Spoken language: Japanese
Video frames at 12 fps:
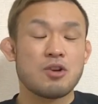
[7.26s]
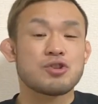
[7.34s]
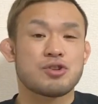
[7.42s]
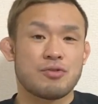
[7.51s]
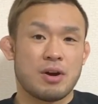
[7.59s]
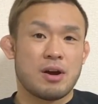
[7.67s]
い、こん
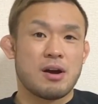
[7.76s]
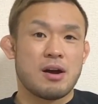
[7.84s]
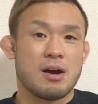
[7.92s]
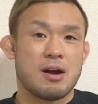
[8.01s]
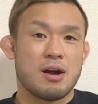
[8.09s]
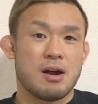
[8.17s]
にち
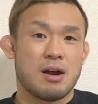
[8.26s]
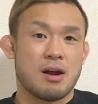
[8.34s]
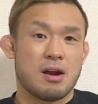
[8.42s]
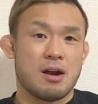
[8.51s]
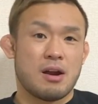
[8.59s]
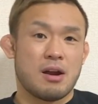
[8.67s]
は。
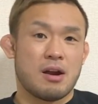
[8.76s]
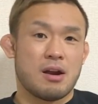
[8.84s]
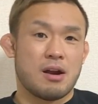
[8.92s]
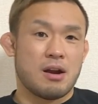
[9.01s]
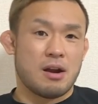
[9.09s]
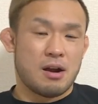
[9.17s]

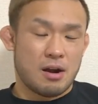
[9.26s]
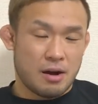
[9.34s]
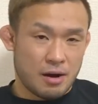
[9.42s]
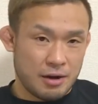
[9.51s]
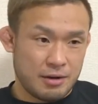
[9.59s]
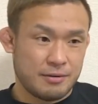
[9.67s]

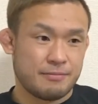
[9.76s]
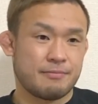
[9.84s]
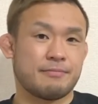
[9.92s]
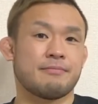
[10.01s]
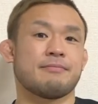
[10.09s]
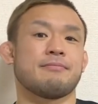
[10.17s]
は
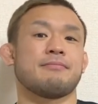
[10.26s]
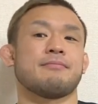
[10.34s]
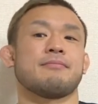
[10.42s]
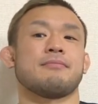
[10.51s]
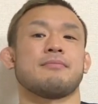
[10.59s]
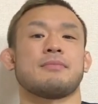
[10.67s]
い。
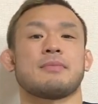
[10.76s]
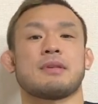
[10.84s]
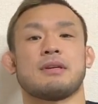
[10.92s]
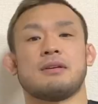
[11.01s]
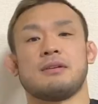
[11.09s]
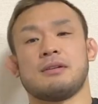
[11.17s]
どうですか、だ
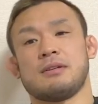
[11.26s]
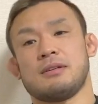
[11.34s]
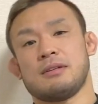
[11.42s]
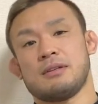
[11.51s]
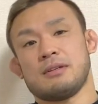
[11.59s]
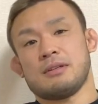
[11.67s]
いぶ落ち着いて
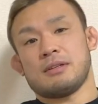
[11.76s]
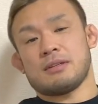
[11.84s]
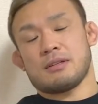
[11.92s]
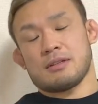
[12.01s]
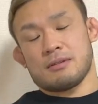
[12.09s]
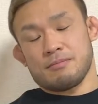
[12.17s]
きました
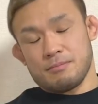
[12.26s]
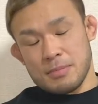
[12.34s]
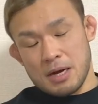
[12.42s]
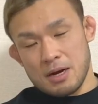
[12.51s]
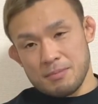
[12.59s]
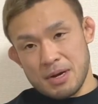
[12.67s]
か。
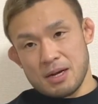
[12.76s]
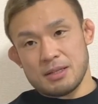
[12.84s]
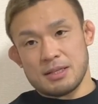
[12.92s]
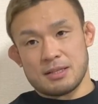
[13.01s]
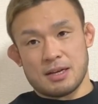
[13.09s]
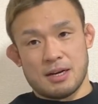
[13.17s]
まあまあ
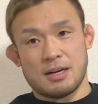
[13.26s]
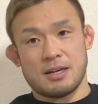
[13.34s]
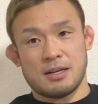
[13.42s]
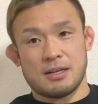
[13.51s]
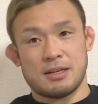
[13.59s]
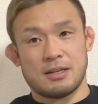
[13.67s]
ですか。
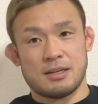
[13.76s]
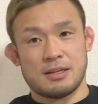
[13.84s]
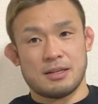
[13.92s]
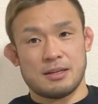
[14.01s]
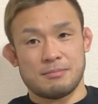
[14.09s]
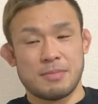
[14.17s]
まあ
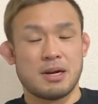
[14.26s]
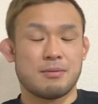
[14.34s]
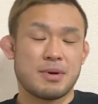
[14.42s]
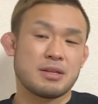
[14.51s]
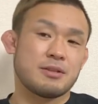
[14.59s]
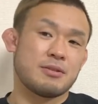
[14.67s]
まあですか。ま
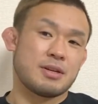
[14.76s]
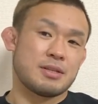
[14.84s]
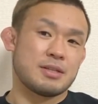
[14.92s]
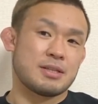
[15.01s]
あまあっていう感